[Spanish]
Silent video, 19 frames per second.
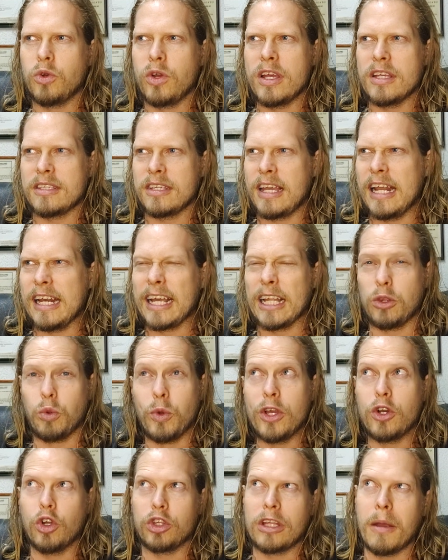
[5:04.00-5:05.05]
entonces, el que
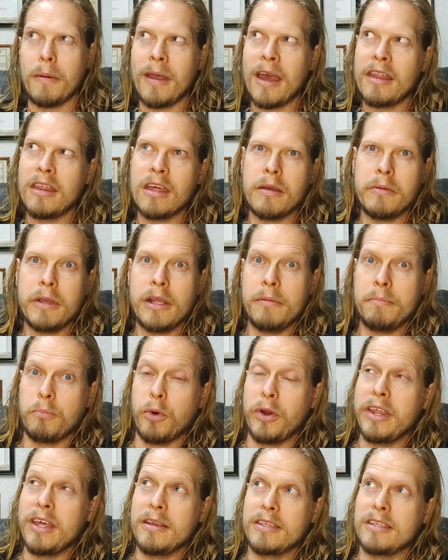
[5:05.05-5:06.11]
tu hijo te vea débil
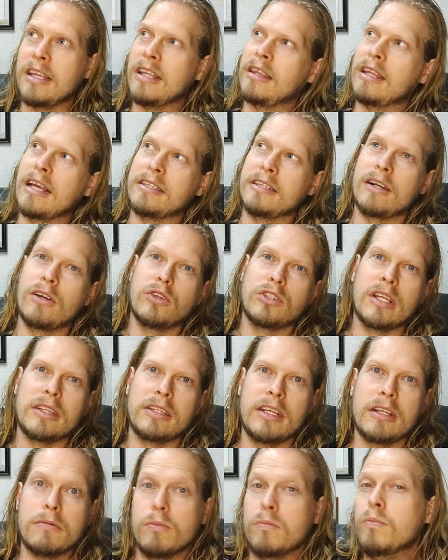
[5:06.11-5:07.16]
puede hacerlo
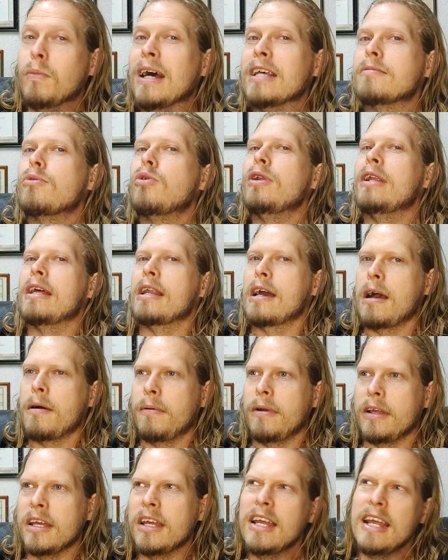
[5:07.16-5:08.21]
sentir más
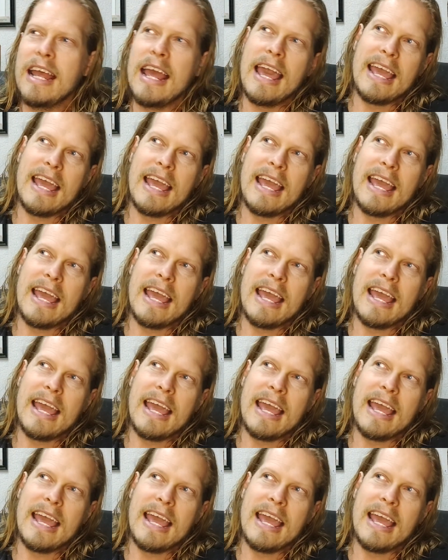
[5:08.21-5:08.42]
vulnerable.